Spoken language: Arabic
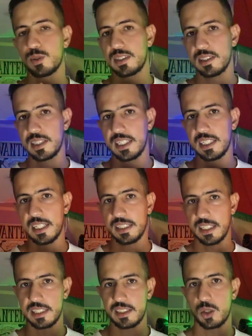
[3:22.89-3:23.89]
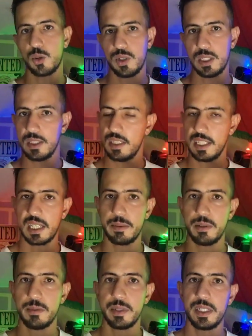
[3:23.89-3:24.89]
تسنينا الناس تخوي اللي
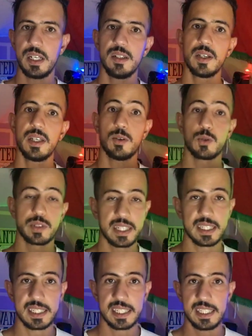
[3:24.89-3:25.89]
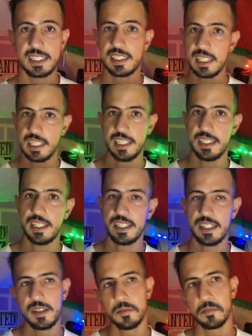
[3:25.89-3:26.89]
قبل منا وصلت غليزه اللي
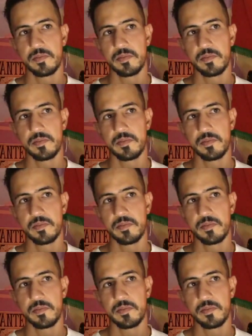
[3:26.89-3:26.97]
حنايا